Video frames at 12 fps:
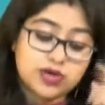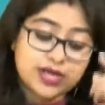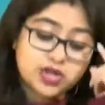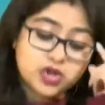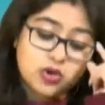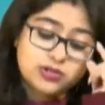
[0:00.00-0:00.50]
মুখে
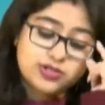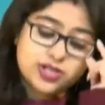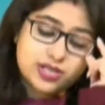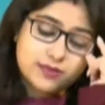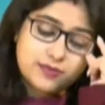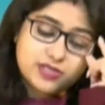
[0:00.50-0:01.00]
দল
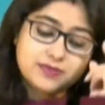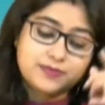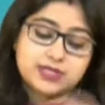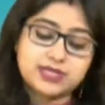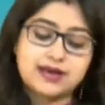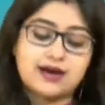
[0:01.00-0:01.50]
ছেড়ে
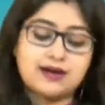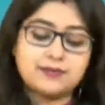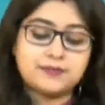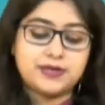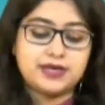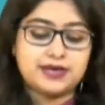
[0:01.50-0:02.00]
বিজেপিতে
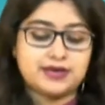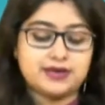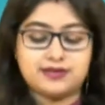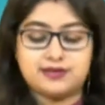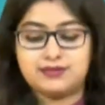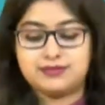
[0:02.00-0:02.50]
আরপিএএন